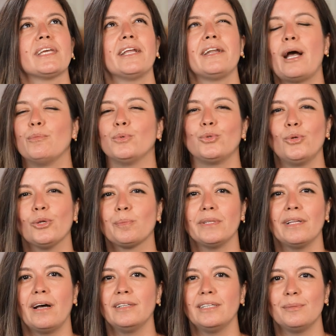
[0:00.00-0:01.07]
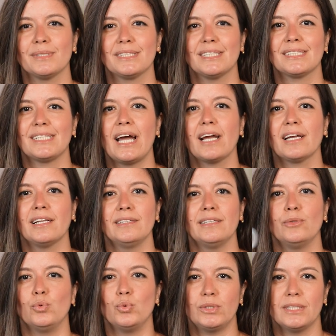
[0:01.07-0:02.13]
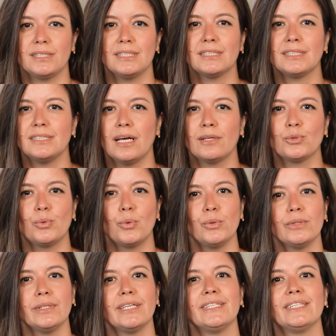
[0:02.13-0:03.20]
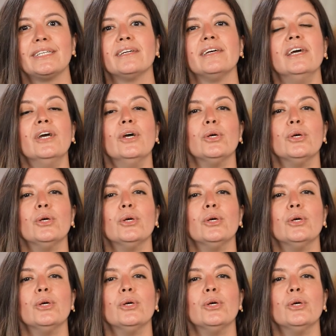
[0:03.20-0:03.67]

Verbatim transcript: genel müdürlük binalarımızda sergilenen ücretsiz tiyatro oyunları,